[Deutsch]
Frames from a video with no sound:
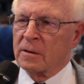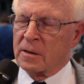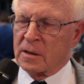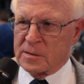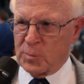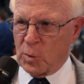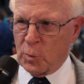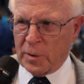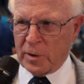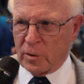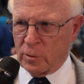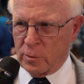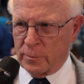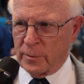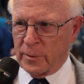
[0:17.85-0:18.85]
das
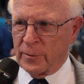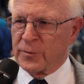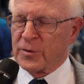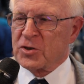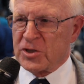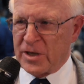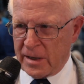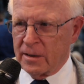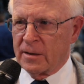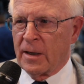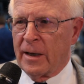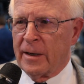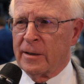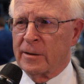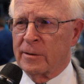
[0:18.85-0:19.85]
Publikum versteht
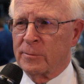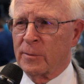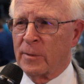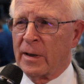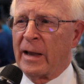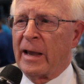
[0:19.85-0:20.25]
einen,